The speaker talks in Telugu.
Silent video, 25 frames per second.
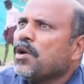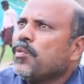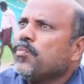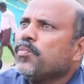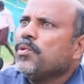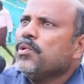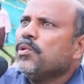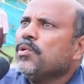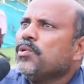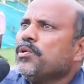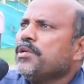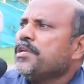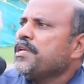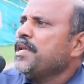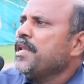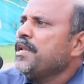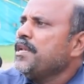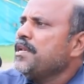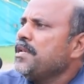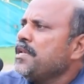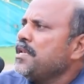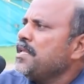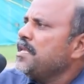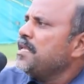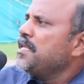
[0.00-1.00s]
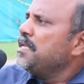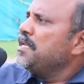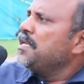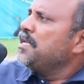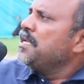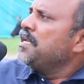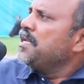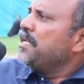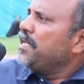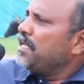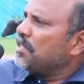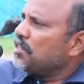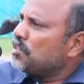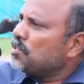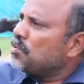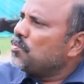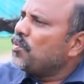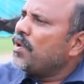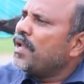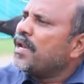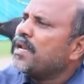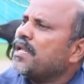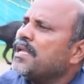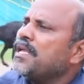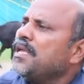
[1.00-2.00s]
డబ్బులు ఇవన్నీ
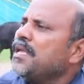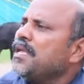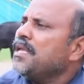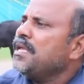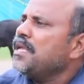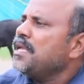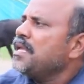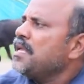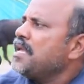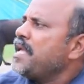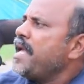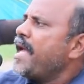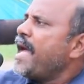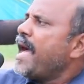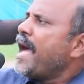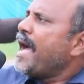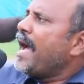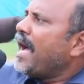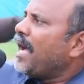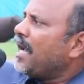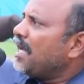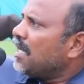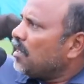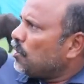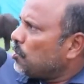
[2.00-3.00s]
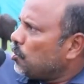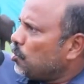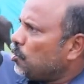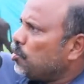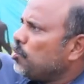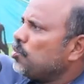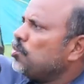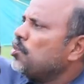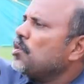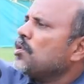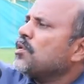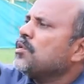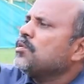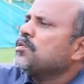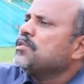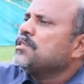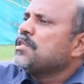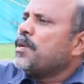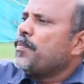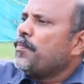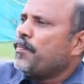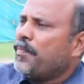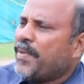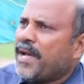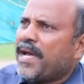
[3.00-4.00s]
ఇంతవరకు వాళ్ళ లోనులు ఒకటి
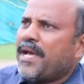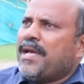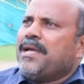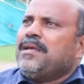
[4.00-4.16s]
తప్ప